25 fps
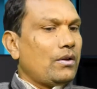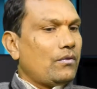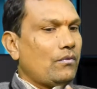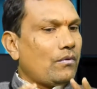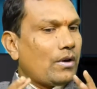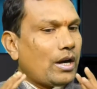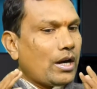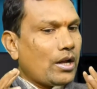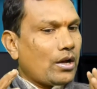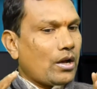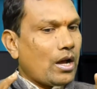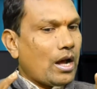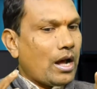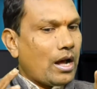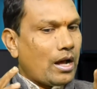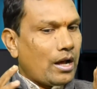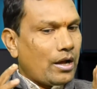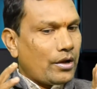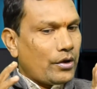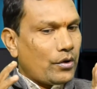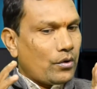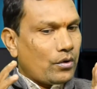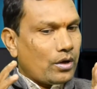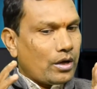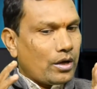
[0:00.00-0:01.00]
వాళ్ళకి ఆ
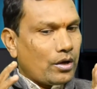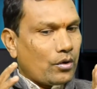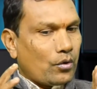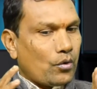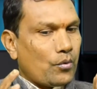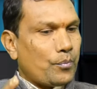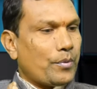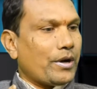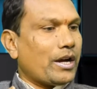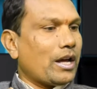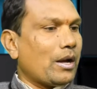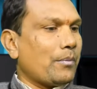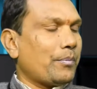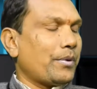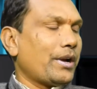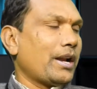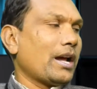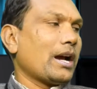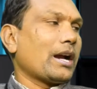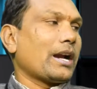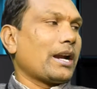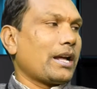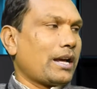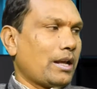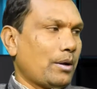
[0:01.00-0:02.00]
యొక్క రూపకల్పన
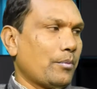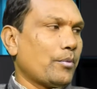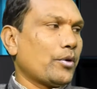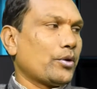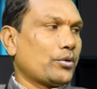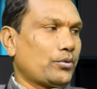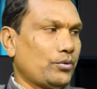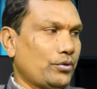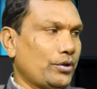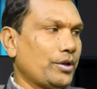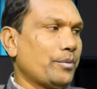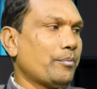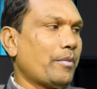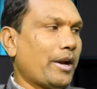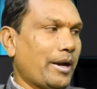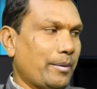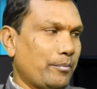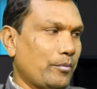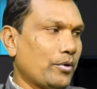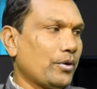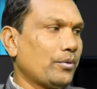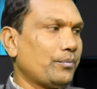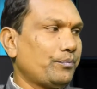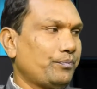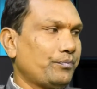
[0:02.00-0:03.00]
అక్కడ కనబడుతుంది
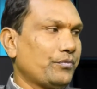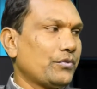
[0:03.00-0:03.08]
మైండ్లో